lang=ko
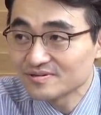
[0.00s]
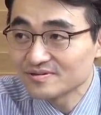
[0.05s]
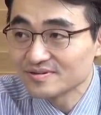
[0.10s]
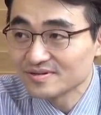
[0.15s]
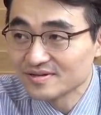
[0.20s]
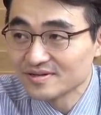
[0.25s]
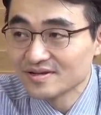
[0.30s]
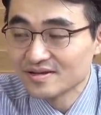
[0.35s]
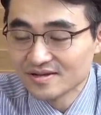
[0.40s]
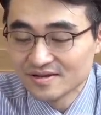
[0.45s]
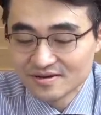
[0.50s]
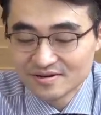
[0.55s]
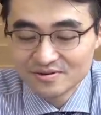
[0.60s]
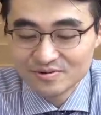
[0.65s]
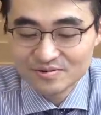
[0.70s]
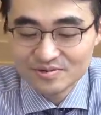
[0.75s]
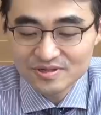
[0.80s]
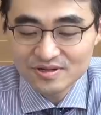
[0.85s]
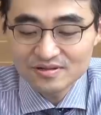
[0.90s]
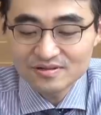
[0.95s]
음. 그리고
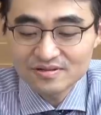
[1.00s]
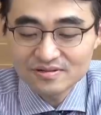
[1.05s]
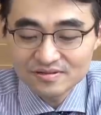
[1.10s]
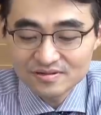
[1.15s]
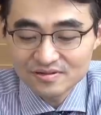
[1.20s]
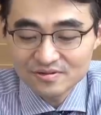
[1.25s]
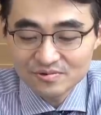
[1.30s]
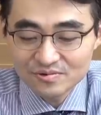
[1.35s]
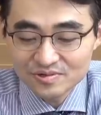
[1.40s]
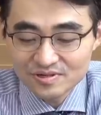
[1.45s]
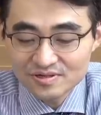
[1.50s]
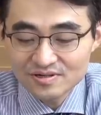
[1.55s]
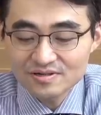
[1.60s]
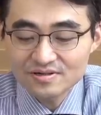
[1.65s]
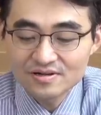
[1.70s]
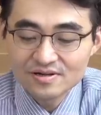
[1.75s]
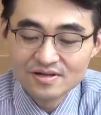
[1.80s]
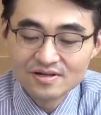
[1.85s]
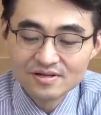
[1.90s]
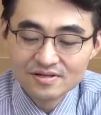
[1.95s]
셀트리온을
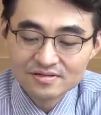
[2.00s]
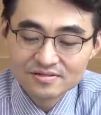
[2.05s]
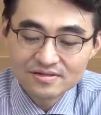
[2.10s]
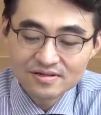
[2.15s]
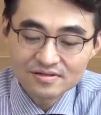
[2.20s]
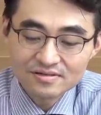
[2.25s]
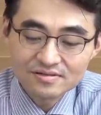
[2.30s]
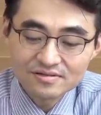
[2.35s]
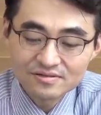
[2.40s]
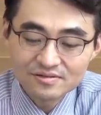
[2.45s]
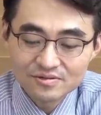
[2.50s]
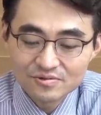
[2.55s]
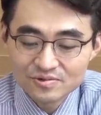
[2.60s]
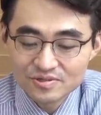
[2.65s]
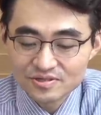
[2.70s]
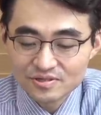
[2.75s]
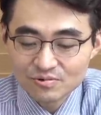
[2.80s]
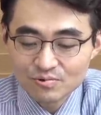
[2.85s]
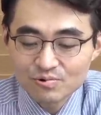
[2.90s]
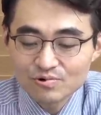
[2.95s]
셀트리온
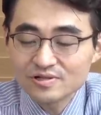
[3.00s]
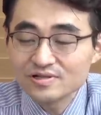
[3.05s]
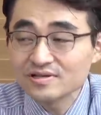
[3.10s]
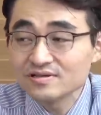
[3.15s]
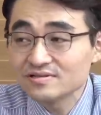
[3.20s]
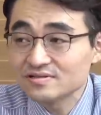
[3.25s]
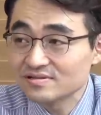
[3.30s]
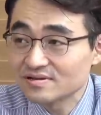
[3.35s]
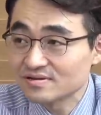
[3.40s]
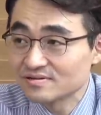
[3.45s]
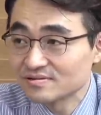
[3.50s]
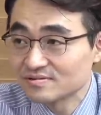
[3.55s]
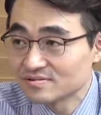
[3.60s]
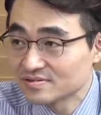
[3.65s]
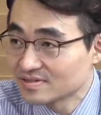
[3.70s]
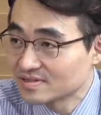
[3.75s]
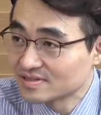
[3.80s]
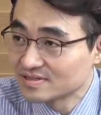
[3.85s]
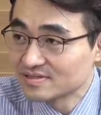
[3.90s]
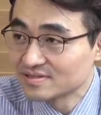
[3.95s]
이제 홀딩스랑
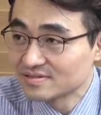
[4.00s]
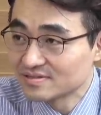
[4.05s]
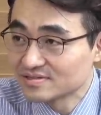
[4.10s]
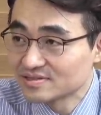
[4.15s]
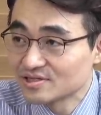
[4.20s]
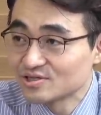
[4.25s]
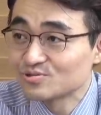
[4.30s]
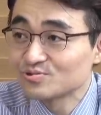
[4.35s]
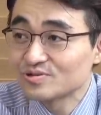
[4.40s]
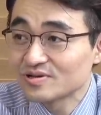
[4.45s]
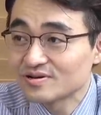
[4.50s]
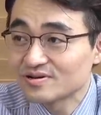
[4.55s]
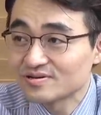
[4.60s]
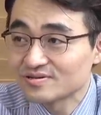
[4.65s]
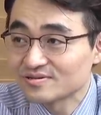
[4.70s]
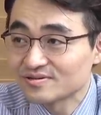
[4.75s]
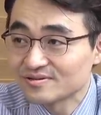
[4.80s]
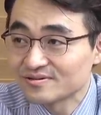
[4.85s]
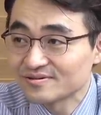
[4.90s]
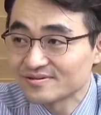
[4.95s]
그 지주사가
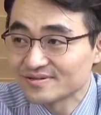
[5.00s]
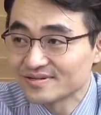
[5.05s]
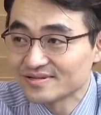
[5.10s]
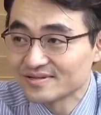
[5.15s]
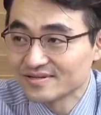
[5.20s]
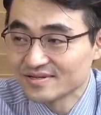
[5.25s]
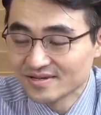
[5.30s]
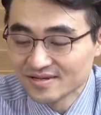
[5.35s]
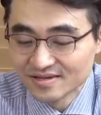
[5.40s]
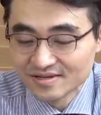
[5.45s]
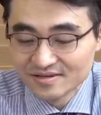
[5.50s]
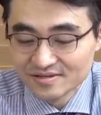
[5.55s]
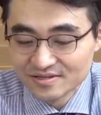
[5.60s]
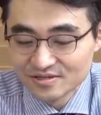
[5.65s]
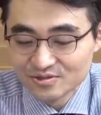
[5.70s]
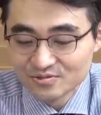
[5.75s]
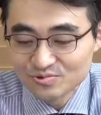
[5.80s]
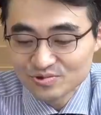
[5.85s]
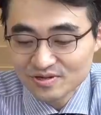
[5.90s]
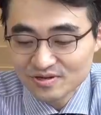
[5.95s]
있어요. 네.
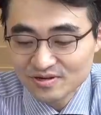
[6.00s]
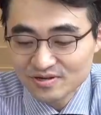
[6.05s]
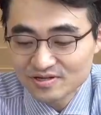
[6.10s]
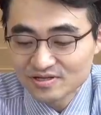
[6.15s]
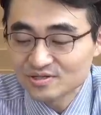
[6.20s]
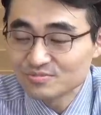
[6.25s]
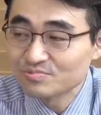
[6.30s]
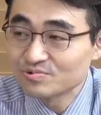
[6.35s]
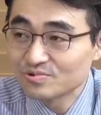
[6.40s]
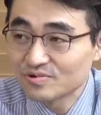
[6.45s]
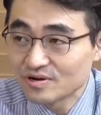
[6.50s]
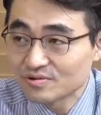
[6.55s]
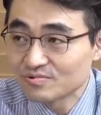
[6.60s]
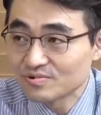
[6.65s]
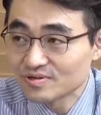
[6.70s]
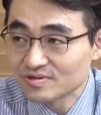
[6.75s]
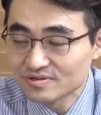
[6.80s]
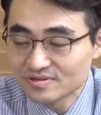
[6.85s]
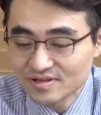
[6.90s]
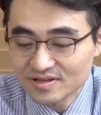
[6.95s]
지주사가 20% 음. 갖고
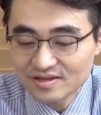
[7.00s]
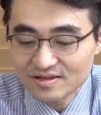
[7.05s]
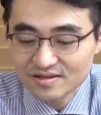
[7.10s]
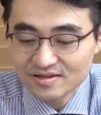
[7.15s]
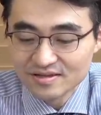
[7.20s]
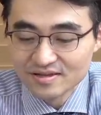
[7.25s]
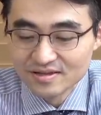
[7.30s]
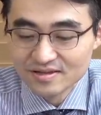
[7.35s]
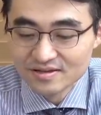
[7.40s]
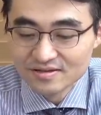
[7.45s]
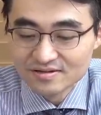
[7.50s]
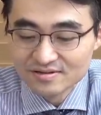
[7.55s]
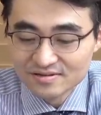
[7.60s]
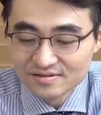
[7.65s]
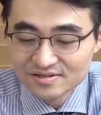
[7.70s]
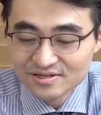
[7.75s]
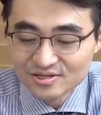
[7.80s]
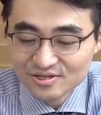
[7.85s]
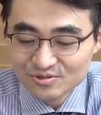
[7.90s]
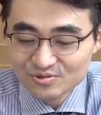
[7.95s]
있는데 그
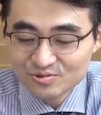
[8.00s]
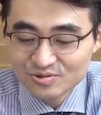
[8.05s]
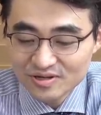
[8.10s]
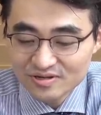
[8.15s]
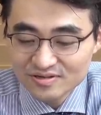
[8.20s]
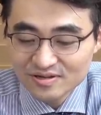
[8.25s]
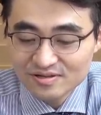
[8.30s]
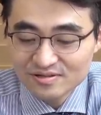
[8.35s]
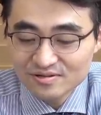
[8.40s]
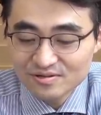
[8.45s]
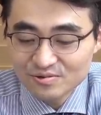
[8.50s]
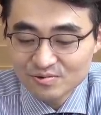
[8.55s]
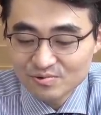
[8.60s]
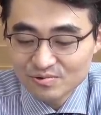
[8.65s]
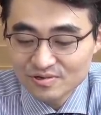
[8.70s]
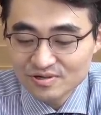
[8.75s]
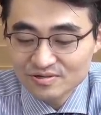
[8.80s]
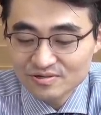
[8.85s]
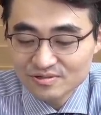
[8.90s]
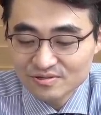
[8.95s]
지주사 셀트리온
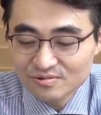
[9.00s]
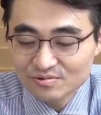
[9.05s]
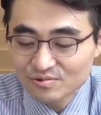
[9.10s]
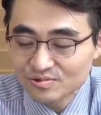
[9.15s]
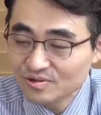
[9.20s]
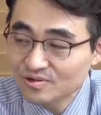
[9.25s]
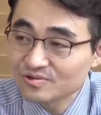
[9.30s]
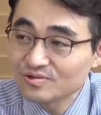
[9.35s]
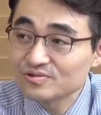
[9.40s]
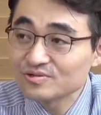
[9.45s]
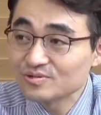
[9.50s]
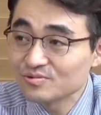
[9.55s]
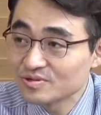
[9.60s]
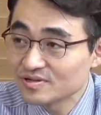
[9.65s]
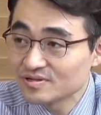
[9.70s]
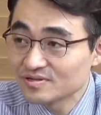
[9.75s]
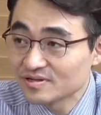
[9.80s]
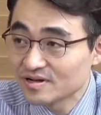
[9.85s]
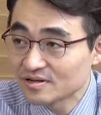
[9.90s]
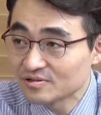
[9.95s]
홀딩스를 또 서정진
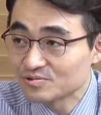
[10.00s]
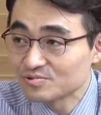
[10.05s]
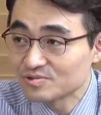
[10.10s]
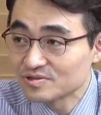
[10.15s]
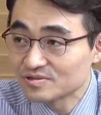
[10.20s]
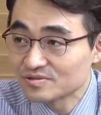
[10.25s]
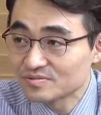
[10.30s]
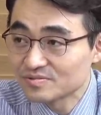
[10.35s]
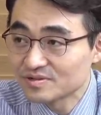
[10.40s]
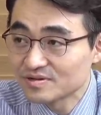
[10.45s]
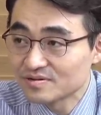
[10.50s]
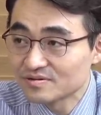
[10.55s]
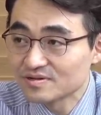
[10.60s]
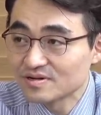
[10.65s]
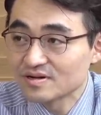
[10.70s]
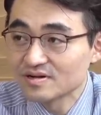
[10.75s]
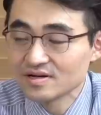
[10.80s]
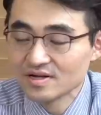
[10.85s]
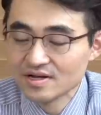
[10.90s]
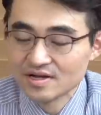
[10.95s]
회장이 가지고 있습니다.
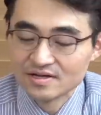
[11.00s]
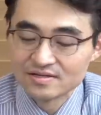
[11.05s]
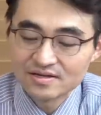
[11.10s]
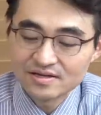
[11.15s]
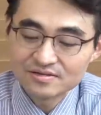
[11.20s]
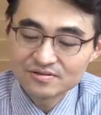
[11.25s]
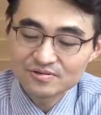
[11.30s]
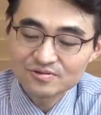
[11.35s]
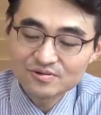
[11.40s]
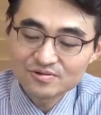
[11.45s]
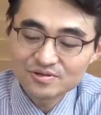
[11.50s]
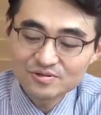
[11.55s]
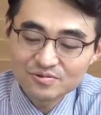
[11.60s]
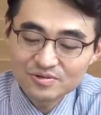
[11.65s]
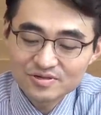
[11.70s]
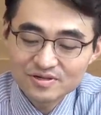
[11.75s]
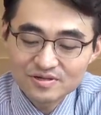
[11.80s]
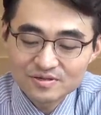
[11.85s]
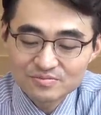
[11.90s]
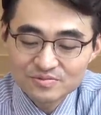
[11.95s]
그러니까 네. 사실 서정진
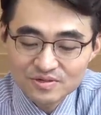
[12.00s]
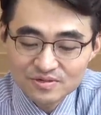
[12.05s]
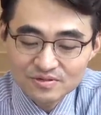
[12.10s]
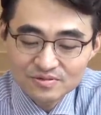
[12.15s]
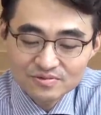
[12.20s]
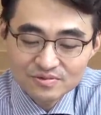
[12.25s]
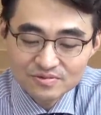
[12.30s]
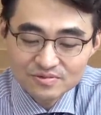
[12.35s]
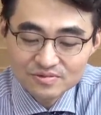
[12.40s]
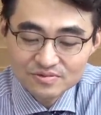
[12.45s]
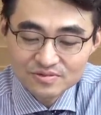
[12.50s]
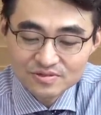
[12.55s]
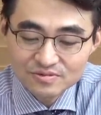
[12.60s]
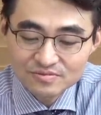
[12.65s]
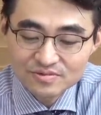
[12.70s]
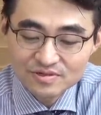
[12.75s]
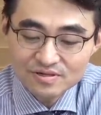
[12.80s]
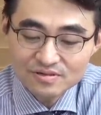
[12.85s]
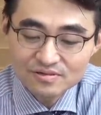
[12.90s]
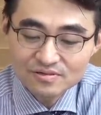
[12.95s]
회장 입장에서는 지금
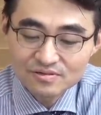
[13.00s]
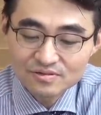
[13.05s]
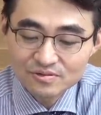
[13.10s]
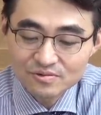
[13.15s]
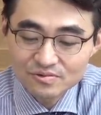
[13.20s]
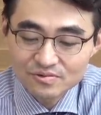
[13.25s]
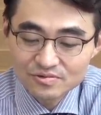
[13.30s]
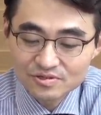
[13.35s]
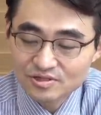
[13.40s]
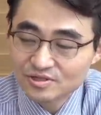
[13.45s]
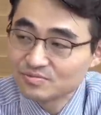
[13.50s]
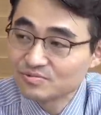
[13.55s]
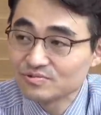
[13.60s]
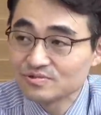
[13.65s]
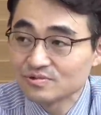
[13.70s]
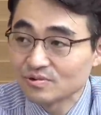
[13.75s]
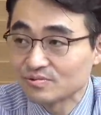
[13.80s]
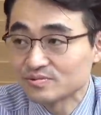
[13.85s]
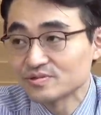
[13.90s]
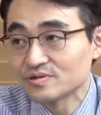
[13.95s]
셀트리온 지분은
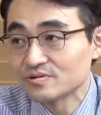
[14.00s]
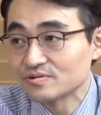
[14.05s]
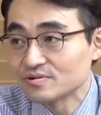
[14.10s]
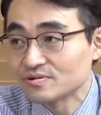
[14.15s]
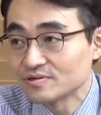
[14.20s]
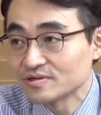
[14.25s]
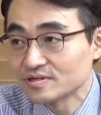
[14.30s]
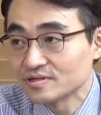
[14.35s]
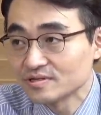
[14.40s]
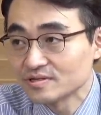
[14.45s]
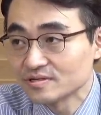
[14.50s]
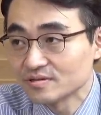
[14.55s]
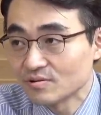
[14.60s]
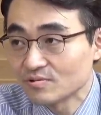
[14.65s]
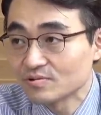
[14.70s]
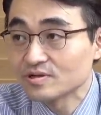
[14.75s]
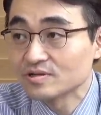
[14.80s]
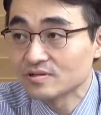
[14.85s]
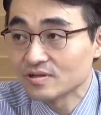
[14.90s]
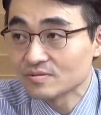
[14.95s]
없어요 거의
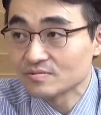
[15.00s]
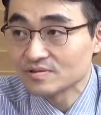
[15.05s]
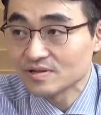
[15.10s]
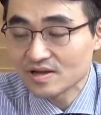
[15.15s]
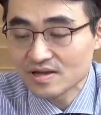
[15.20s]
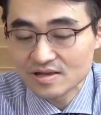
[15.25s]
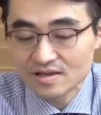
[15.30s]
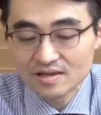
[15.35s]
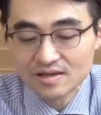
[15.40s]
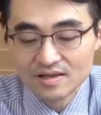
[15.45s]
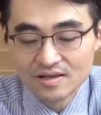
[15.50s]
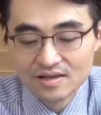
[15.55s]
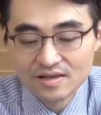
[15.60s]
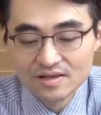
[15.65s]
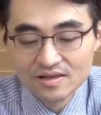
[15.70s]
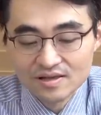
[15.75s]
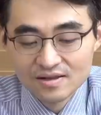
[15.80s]
없기 때문에 음.